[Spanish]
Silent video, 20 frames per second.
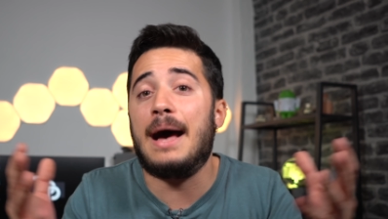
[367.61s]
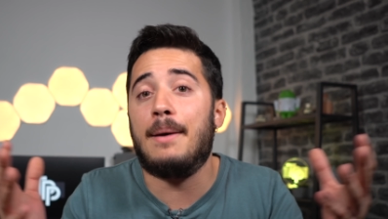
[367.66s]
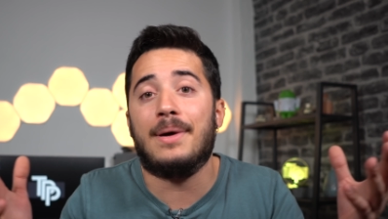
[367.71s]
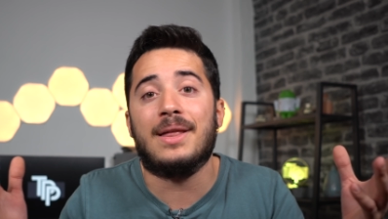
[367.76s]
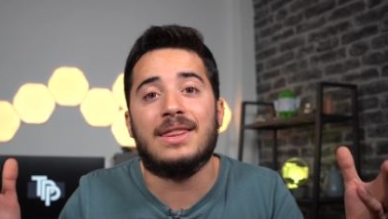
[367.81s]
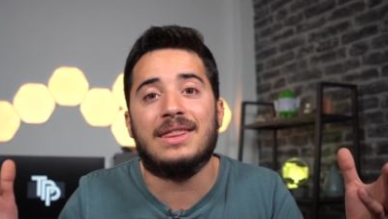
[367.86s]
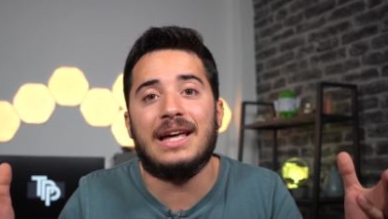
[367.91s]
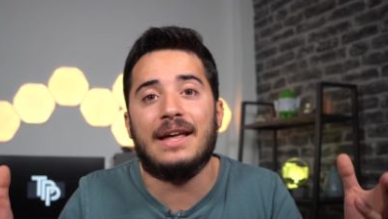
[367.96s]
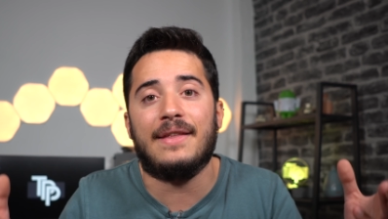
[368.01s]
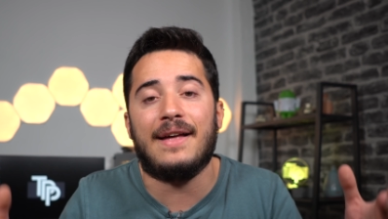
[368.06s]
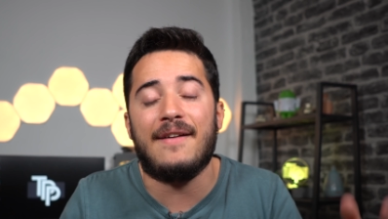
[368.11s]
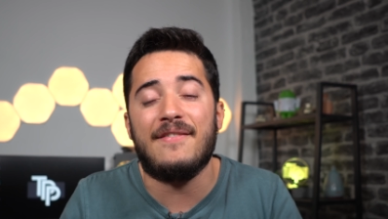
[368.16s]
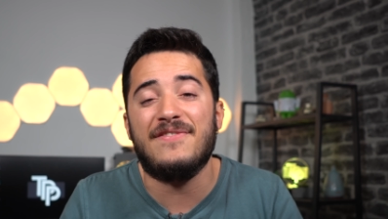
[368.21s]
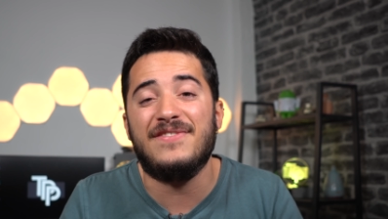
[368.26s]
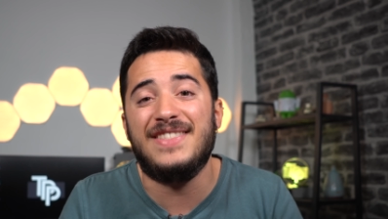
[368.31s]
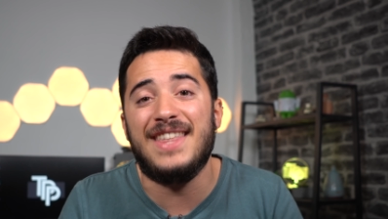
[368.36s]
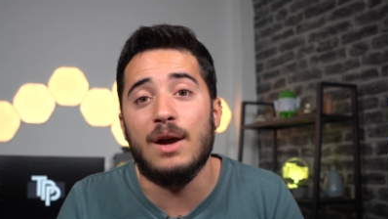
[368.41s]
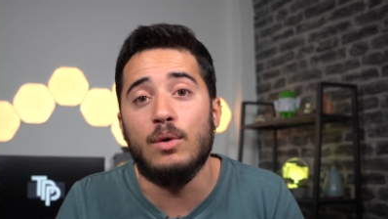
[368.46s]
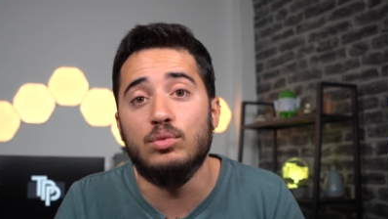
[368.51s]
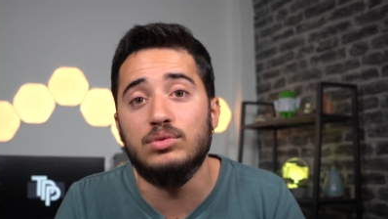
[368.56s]
avanzada
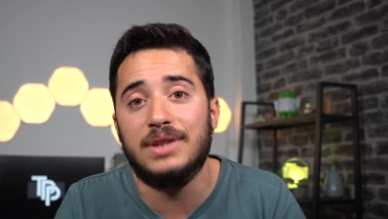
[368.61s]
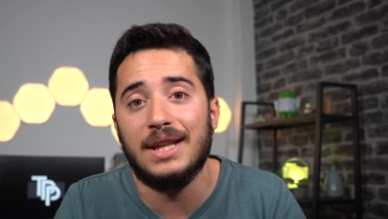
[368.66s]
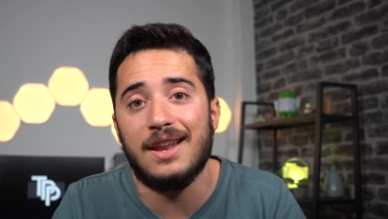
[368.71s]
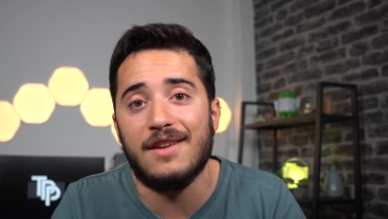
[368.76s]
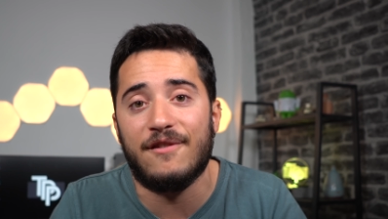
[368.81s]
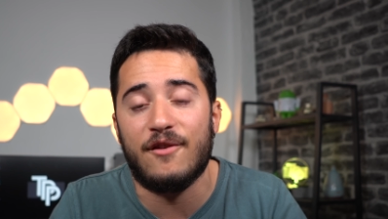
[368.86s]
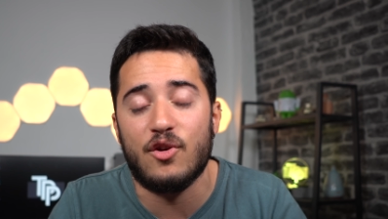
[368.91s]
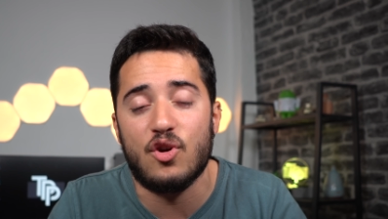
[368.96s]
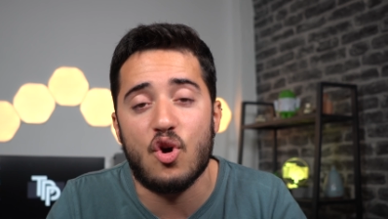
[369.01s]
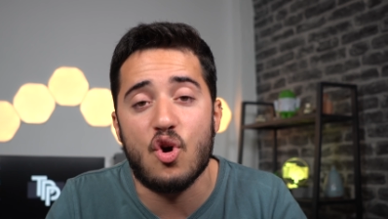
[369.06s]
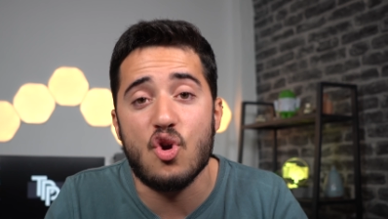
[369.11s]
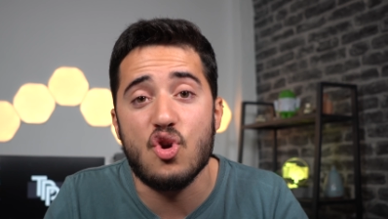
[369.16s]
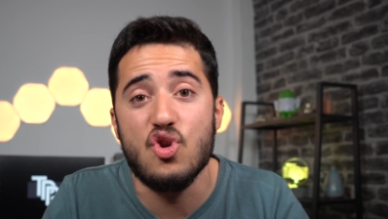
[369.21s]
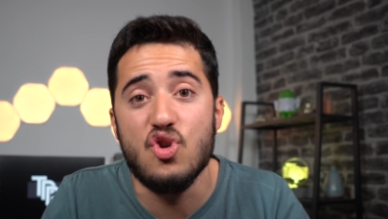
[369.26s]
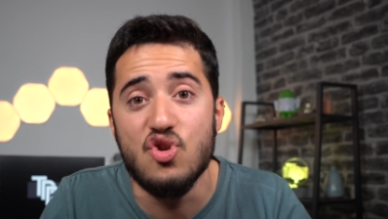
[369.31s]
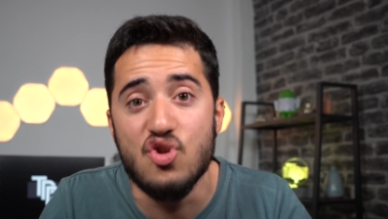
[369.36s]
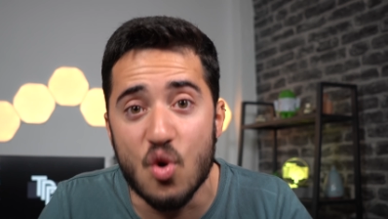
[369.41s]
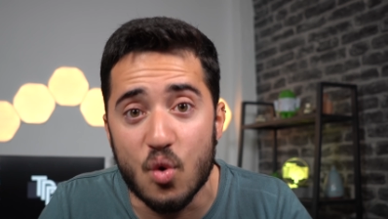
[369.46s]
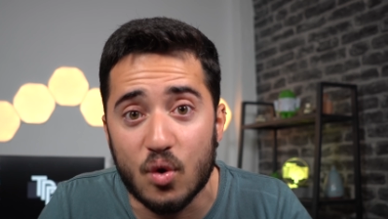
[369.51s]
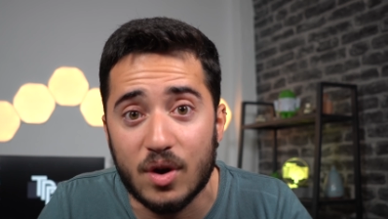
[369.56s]
de un teléfono.
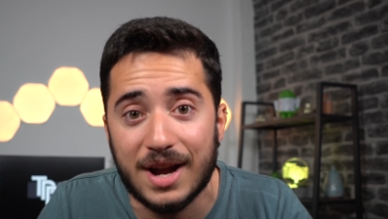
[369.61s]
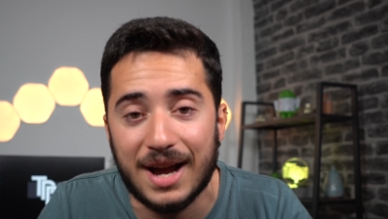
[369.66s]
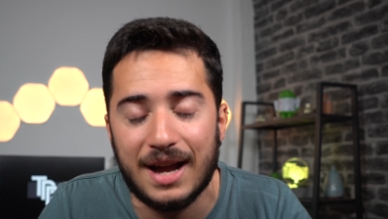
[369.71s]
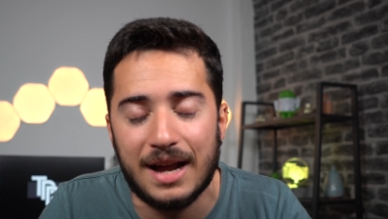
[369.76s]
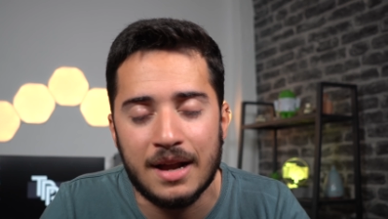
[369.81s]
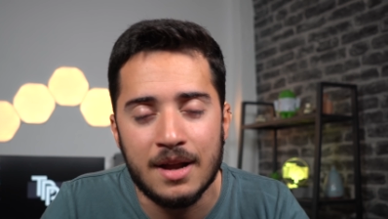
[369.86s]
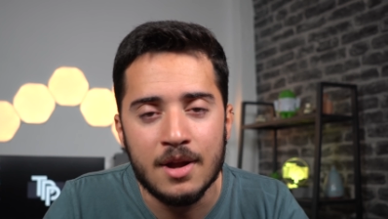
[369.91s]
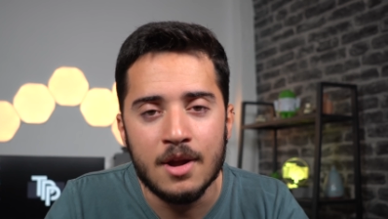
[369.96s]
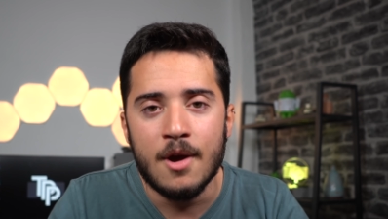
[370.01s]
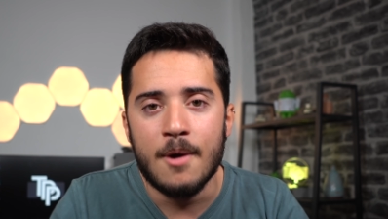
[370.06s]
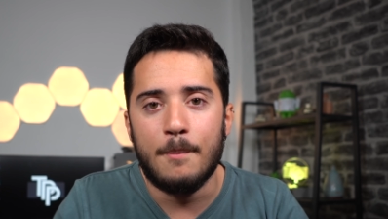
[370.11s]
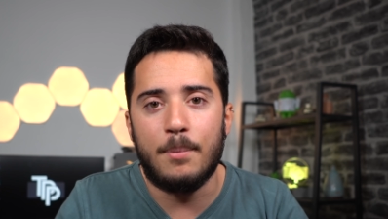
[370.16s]
Nunca.